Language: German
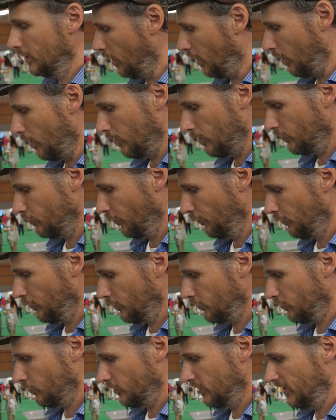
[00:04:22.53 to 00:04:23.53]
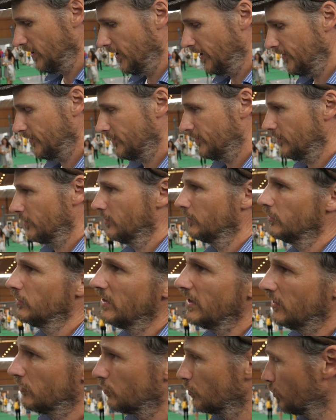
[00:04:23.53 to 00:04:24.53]
Genau, so funktioniert äh,
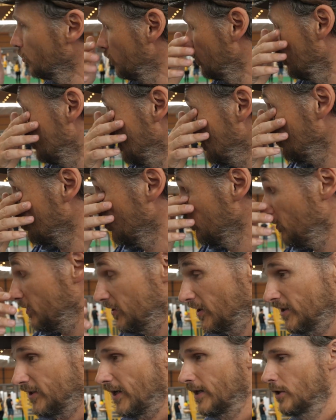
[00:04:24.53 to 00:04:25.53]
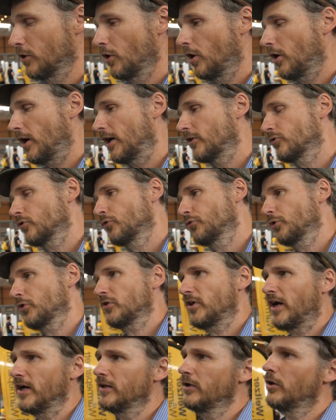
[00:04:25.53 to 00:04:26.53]
nicht nicht unbedingt ein Loch. Also
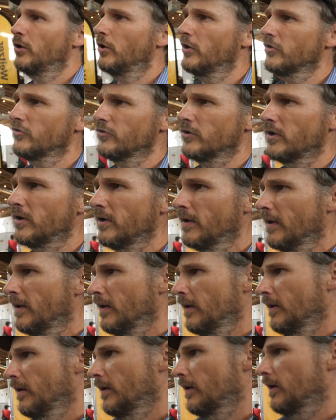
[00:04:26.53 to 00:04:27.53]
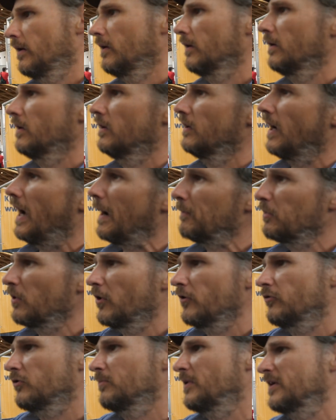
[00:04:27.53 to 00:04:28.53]
für Tiny Häuser äh,
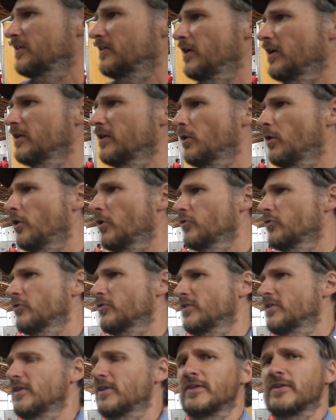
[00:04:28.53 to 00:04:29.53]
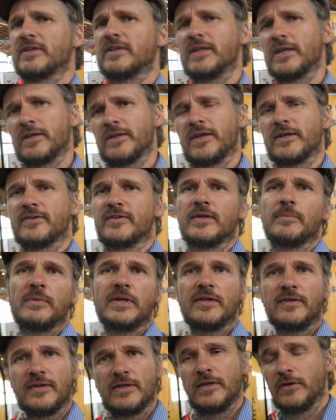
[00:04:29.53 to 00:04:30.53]
Abläufe bei Tiny Häuser sind, liegen ja
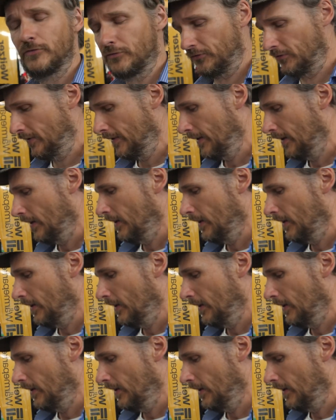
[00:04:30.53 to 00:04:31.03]
ziemlich tief.